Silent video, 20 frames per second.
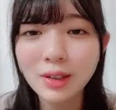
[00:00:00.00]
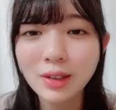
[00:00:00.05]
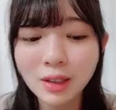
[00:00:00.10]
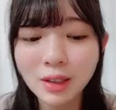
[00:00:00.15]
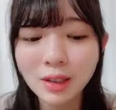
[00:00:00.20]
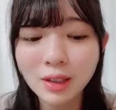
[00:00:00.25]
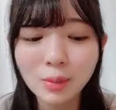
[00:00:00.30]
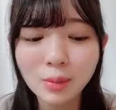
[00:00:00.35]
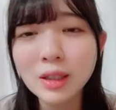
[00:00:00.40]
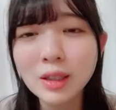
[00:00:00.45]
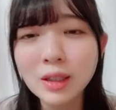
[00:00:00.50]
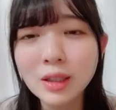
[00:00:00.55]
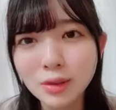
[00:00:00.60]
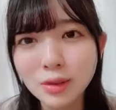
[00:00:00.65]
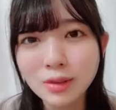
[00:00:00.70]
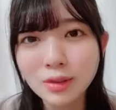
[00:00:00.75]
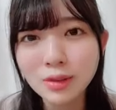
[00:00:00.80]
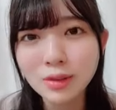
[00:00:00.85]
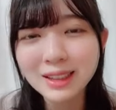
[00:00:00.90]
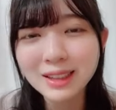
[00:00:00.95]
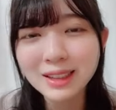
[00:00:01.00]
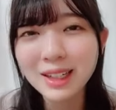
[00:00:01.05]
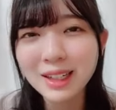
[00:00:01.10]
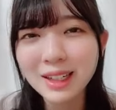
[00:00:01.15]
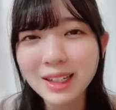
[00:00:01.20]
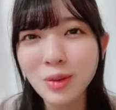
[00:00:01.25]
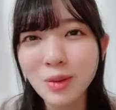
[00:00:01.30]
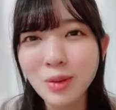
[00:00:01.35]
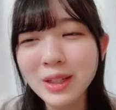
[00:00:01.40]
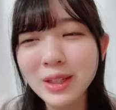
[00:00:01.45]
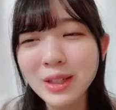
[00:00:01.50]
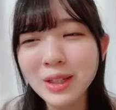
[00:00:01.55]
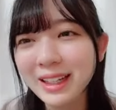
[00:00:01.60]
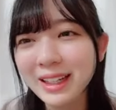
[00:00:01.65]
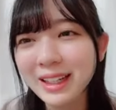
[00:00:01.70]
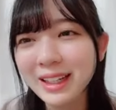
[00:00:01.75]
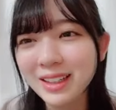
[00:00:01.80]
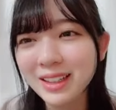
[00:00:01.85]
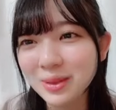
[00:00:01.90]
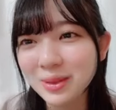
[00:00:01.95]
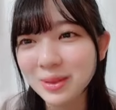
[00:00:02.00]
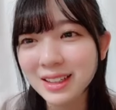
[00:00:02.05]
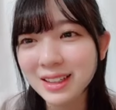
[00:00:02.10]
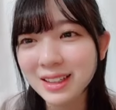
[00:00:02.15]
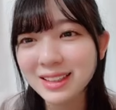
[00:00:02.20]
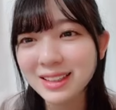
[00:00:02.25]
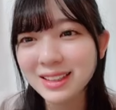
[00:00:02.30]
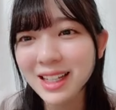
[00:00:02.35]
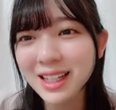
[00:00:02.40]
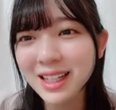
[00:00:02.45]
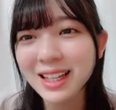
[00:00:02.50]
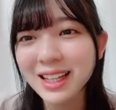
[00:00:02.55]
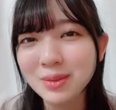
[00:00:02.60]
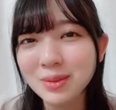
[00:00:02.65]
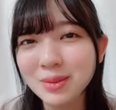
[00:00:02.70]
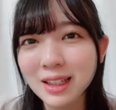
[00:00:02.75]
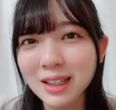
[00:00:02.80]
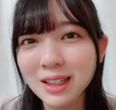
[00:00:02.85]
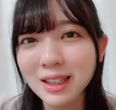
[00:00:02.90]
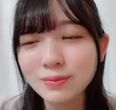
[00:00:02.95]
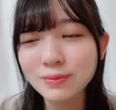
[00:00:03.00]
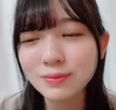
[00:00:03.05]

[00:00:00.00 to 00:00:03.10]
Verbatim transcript: そうでライブ終わりですよ